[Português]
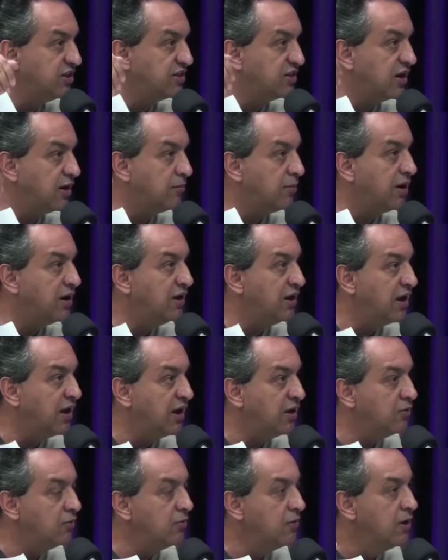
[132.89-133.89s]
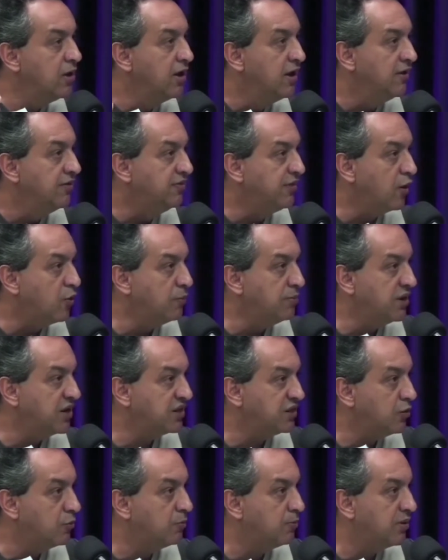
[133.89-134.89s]
trabalharam na
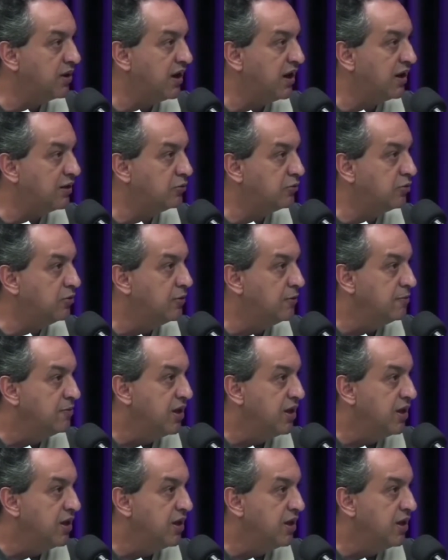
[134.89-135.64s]
Operação Prato,